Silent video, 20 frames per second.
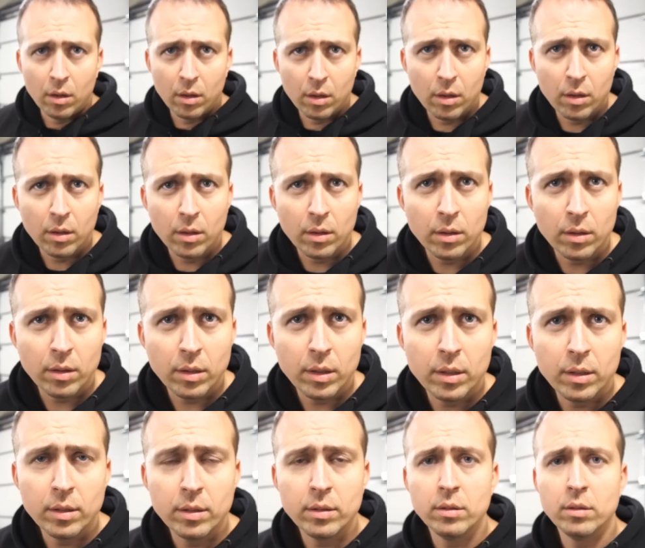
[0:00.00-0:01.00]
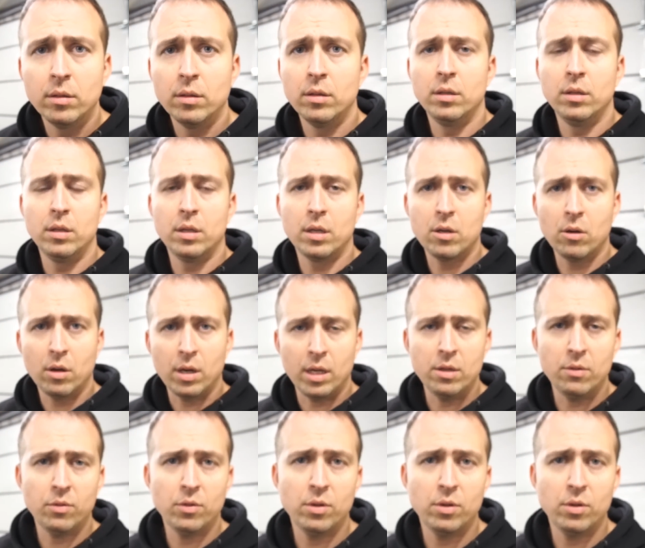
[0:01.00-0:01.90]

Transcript: E, kochani,